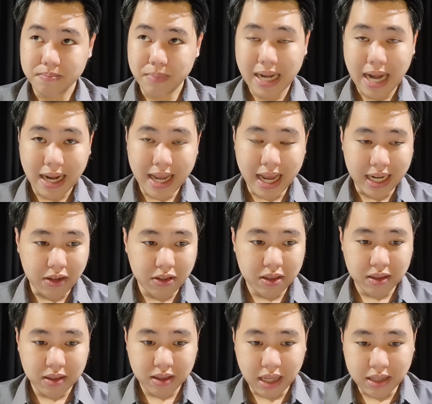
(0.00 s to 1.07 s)
ไม่นั้นเนี่ยนัก
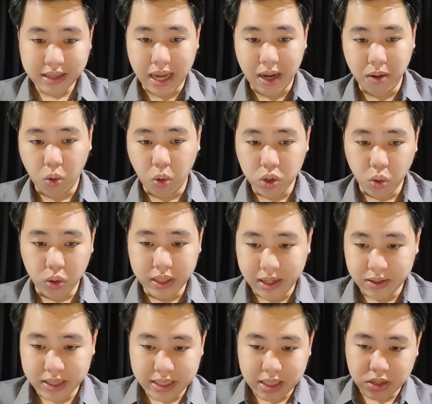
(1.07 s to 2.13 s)
นักเตะคนคน
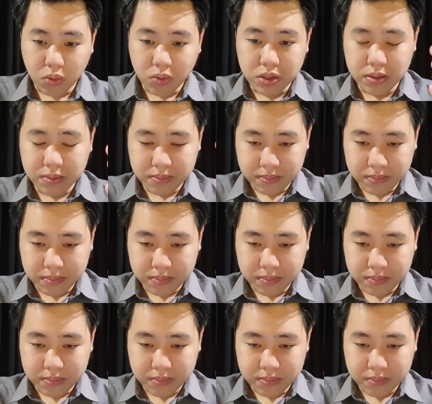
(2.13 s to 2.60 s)
เดียวที่จะต้อง